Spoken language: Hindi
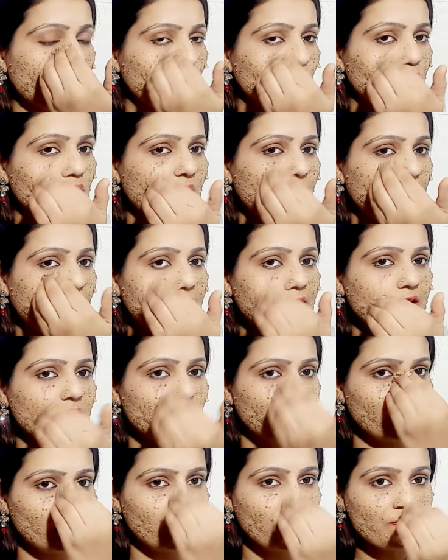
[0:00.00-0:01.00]
हो ड्राई
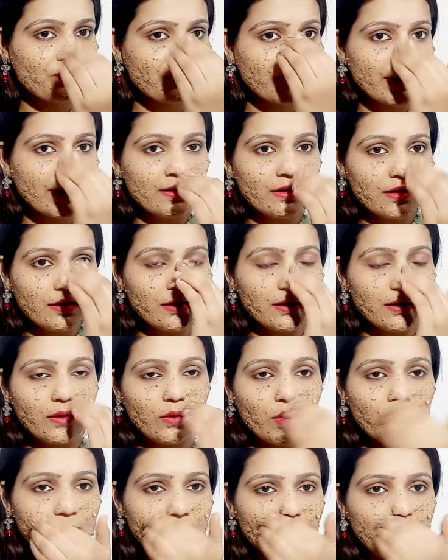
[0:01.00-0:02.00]
हो
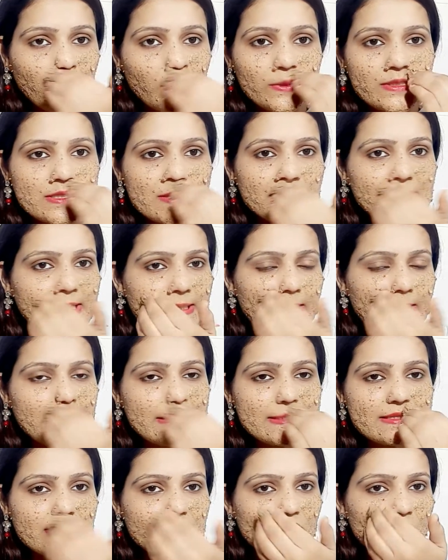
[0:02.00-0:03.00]
ऑयली हो किसी भी तरह की
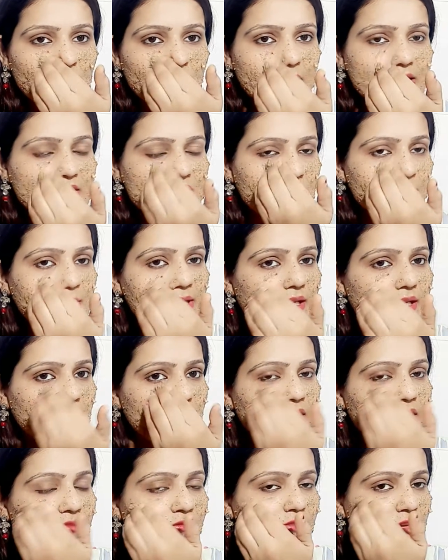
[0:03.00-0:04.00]
स्किन हो गई सभी के लिए
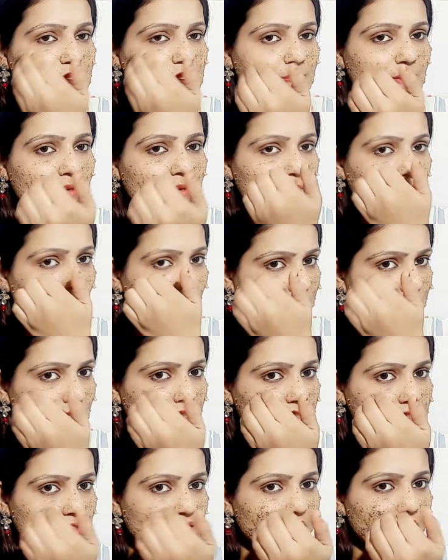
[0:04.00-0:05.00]
ये फेस पैक बहुत ही
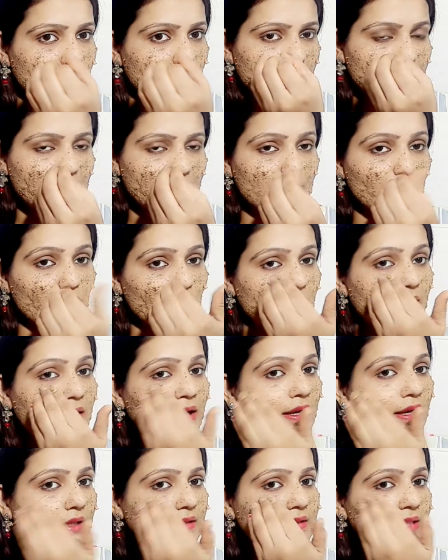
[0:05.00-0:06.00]
अच्छा है बट आपको
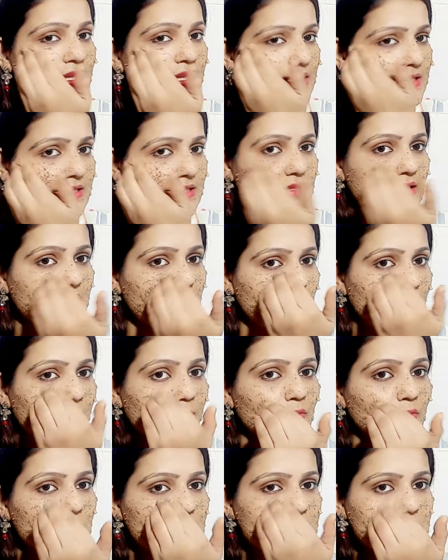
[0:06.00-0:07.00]
अगर लगता है किसी तरह
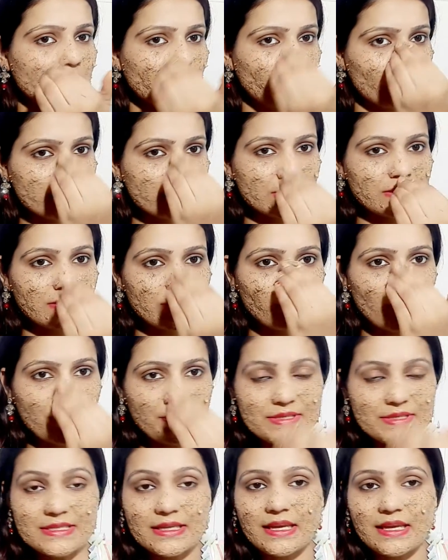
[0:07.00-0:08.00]
आपको इससे हो सकता है तो आप
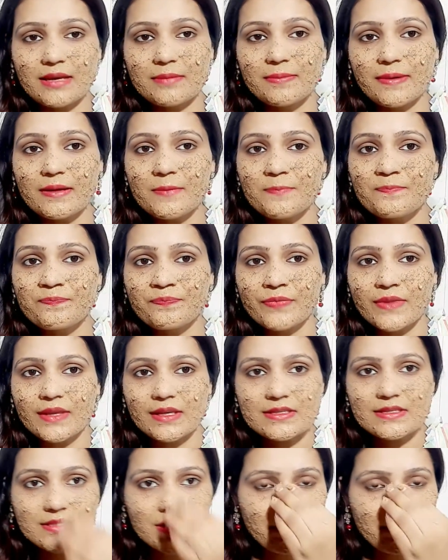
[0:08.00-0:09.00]
इसे एक बार
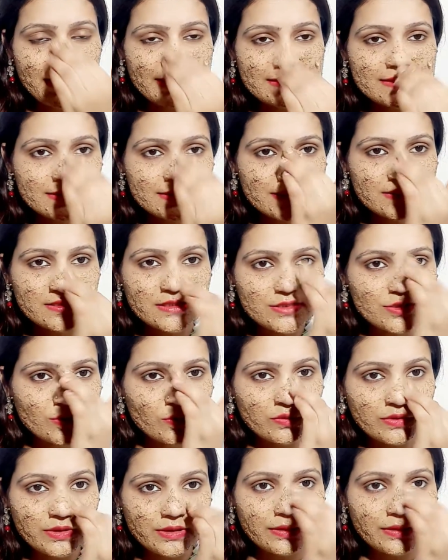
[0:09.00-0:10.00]
इसका पैच टेस्ट
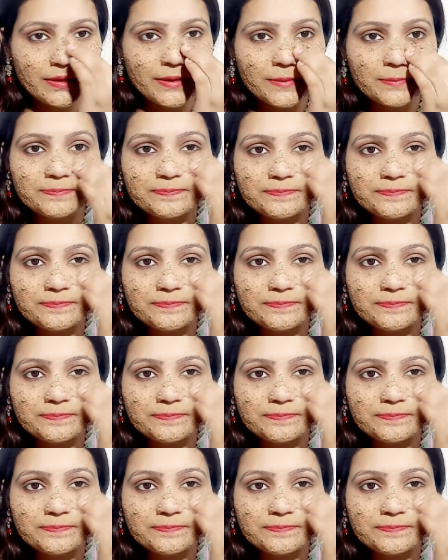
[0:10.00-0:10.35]
जरूर कर लें